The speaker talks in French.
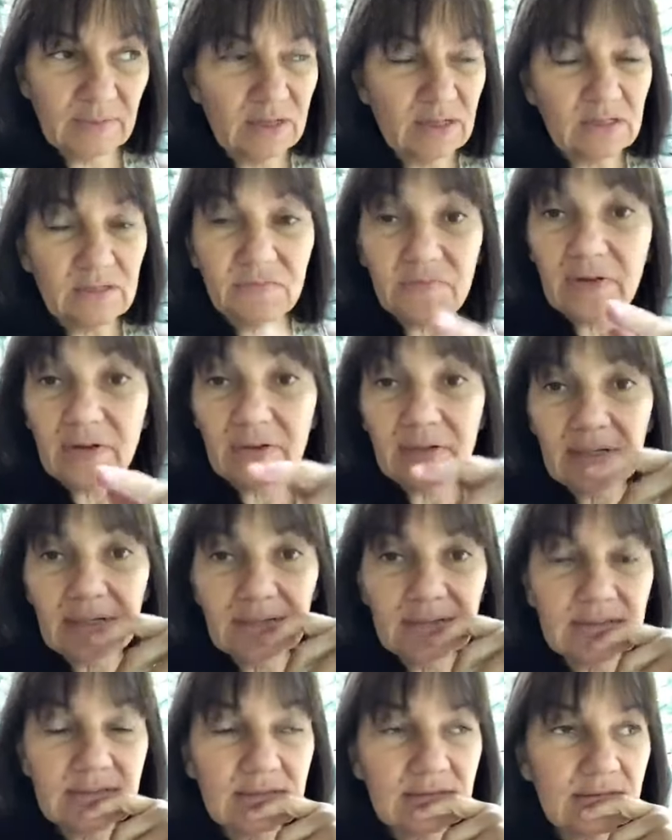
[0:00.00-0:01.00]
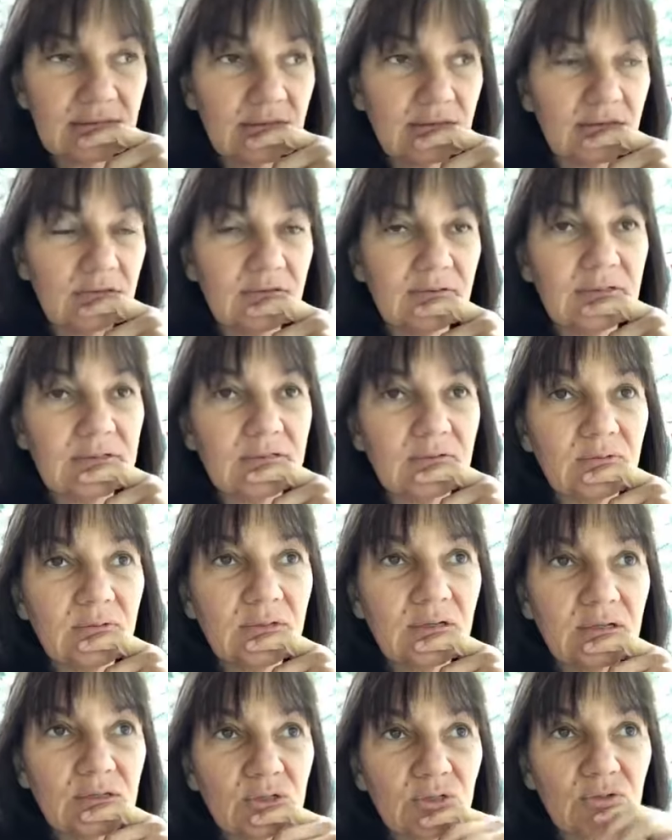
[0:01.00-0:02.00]
Si vous voulez un indice, de toute façon,
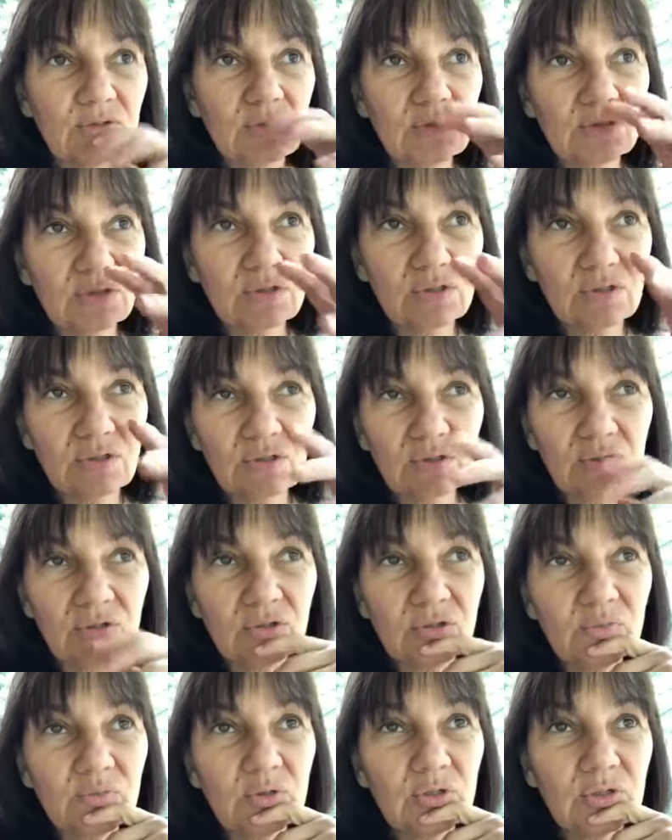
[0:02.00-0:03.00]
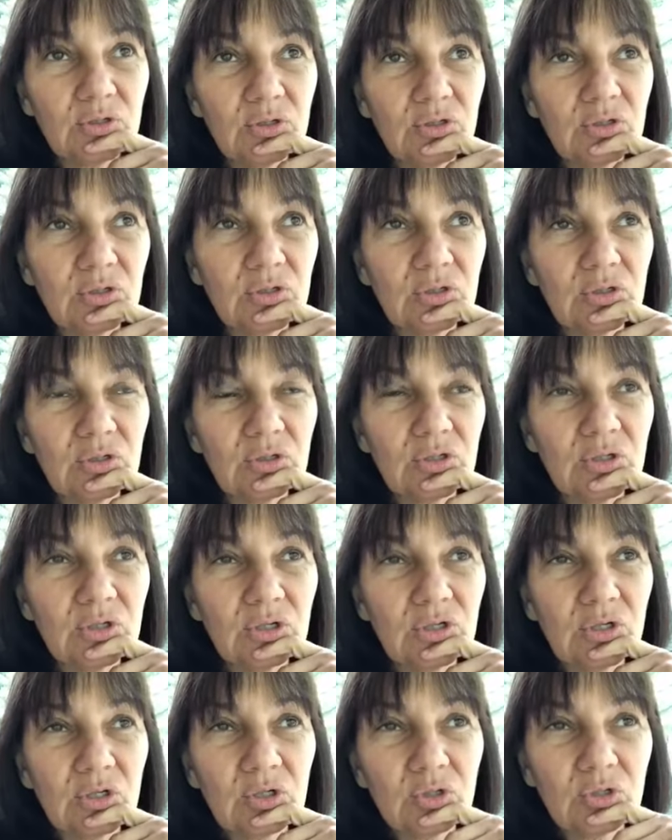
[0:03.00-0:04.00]
quelque chose, il y a une coupe de, de
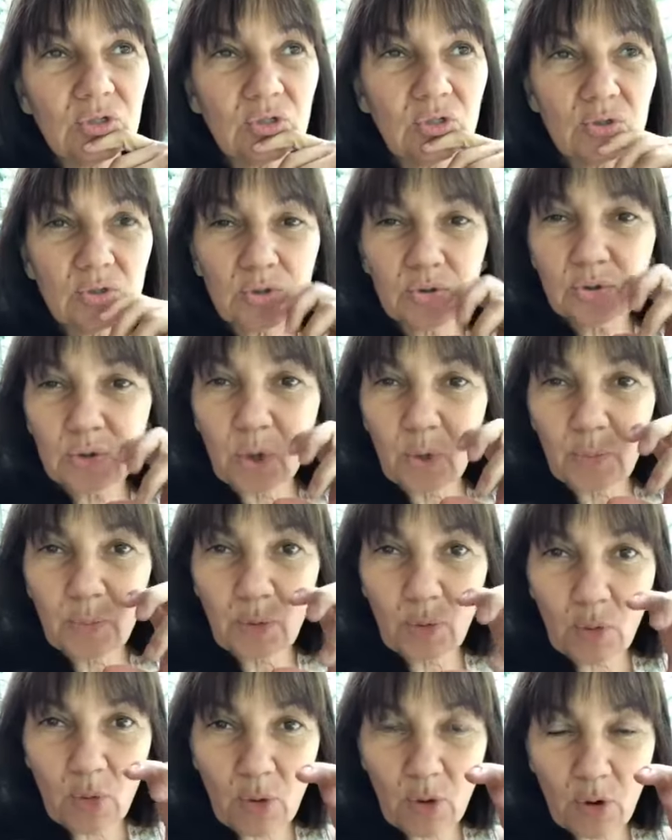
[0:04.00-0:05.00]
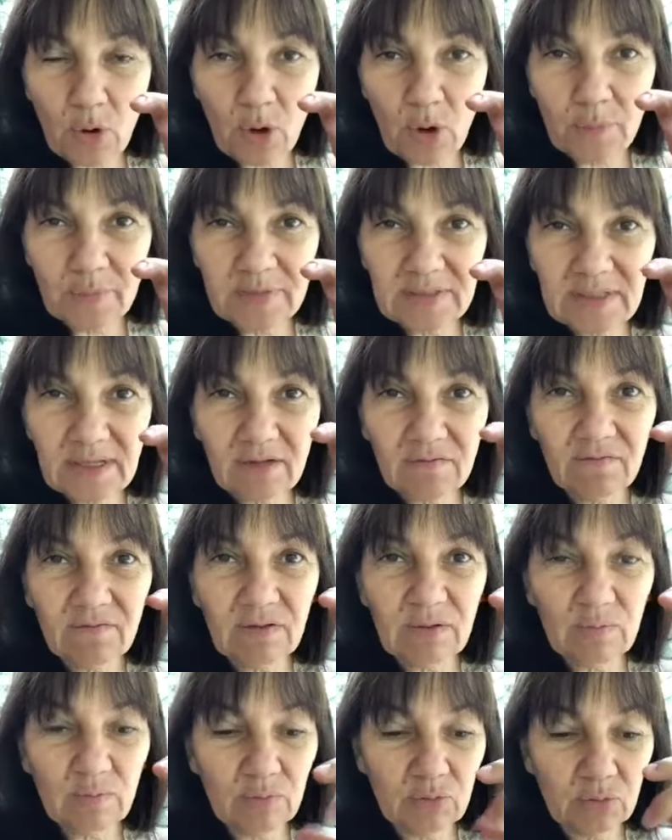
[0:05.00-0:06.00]
de choses qu'on peut
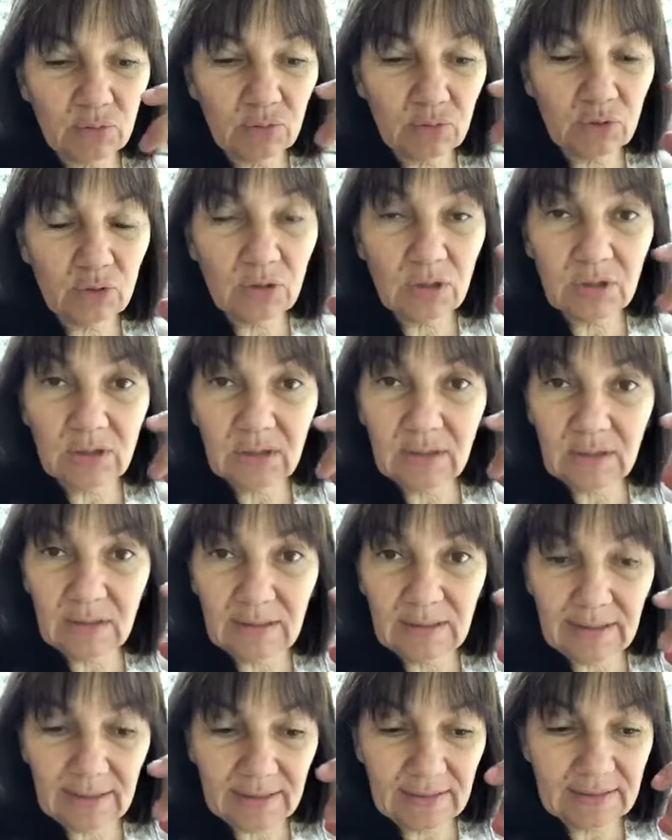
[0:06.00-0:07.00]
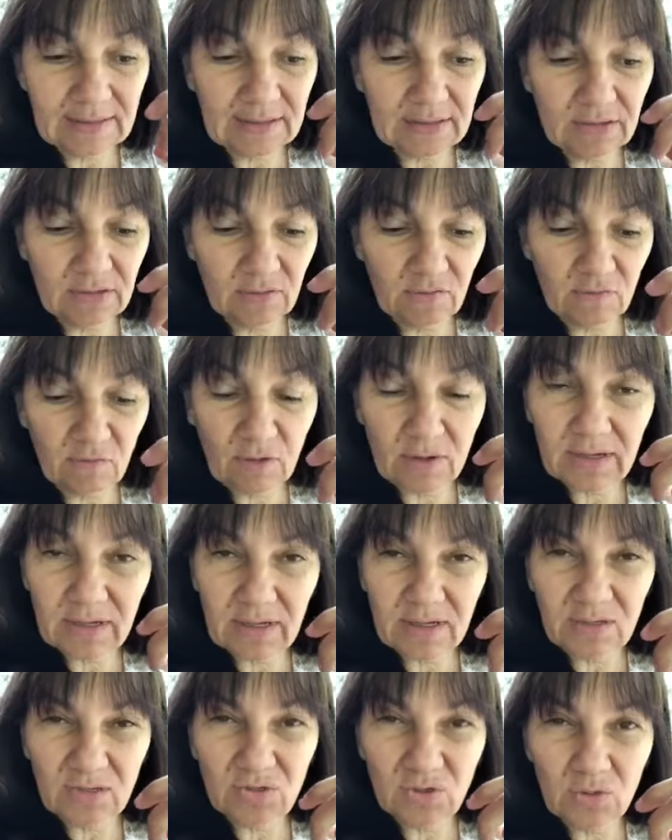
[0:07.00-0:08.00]
observer pour nous donner l'indice de voir
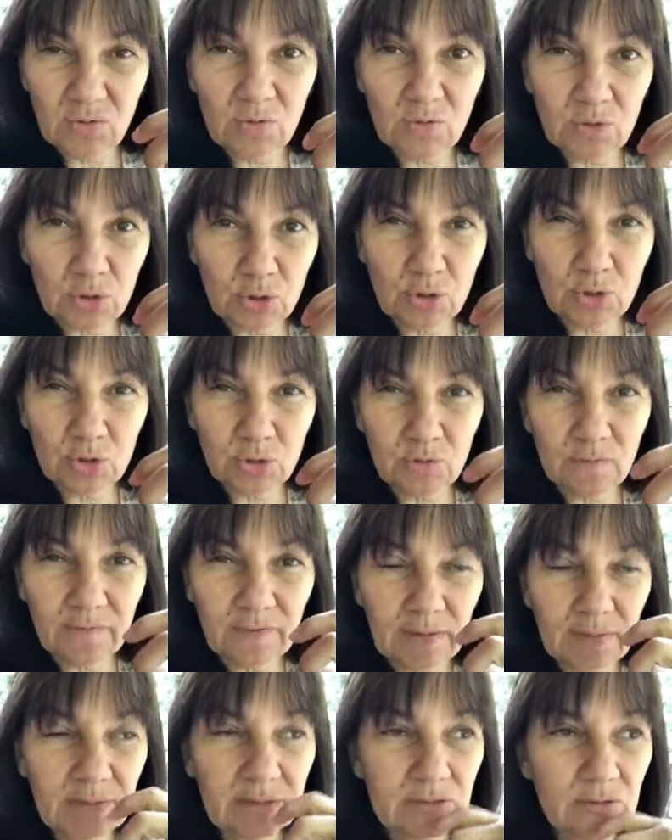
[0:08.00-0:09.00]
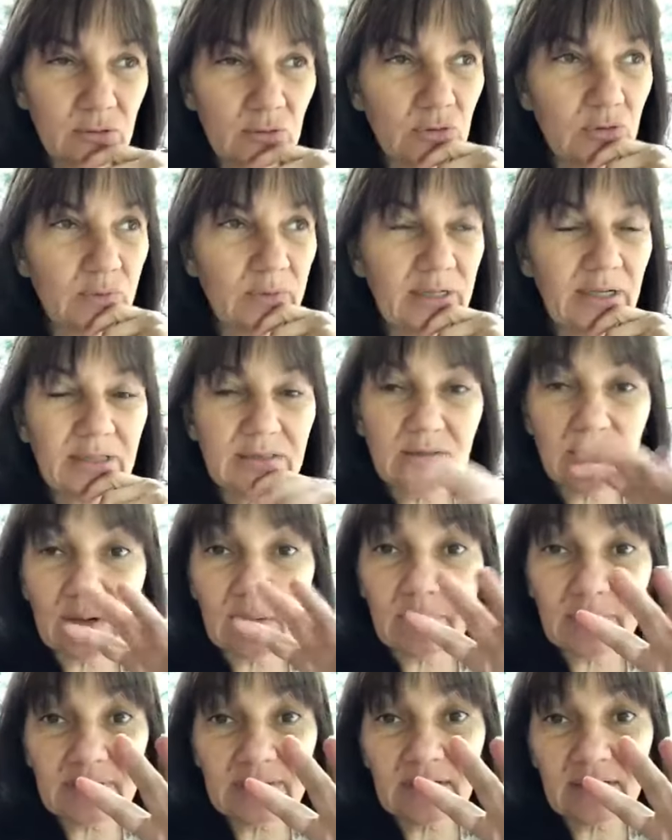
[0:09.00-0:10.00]
est-ce que je souffre de la blessure d'humiliation. En
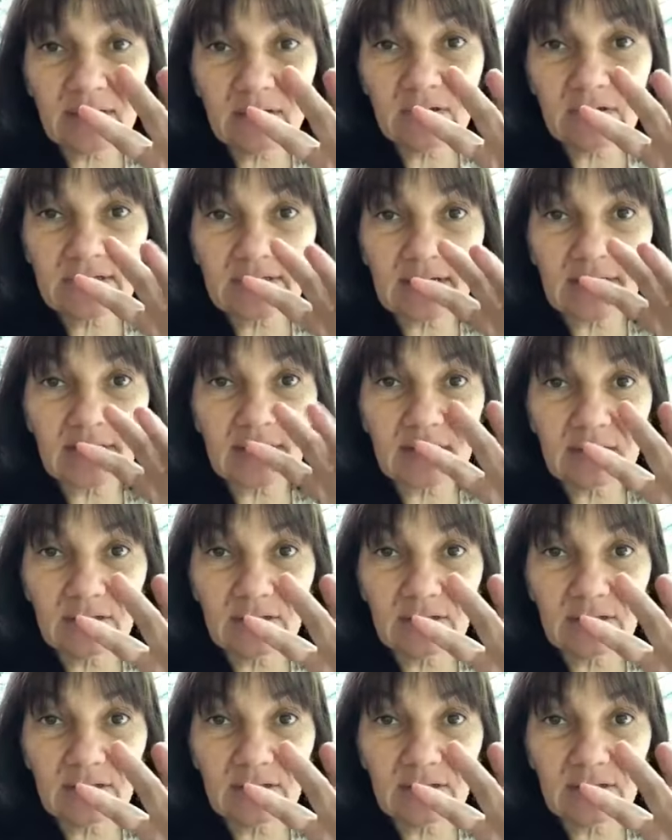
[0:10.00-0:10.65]
passant, il y en a cinq. Hein.